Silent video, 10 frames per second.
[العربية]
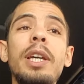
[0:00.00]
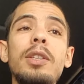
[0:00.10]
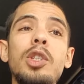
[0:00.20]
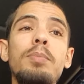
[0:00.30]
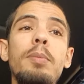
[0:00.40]

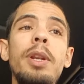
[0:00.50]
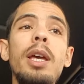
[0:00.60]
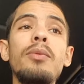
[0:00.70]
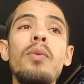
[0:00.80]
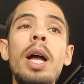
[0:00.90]
كتسبب
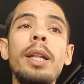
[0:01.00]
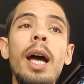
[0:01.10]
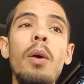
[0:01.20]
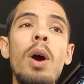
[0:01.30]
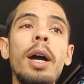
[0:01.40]
ليه في واحد
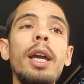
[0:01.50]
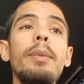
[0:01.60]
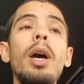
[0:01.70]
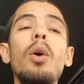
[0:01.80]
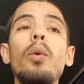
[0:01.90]

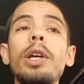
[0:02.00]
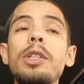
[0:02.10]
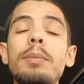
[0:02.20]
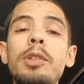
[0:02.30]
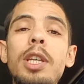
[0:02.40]
العواقب
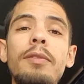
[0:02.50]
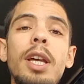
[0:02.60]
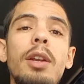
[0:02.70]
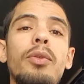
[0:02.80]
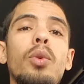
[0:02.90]
ويخسر بزاف
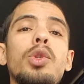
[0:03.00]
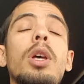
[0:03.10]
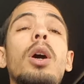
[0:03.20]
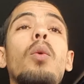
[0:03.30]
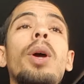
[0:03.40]
ديال
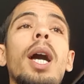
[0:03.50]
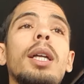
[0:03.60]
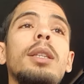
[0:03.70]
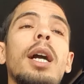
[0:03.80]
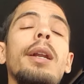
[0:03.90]
الفلوس ولا
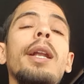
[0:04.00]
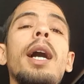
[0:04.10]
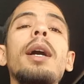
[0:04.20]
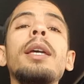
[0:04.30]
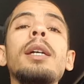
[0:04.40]
قدر
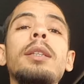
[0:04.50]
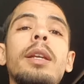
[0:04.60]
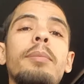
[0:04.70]
الله يقدر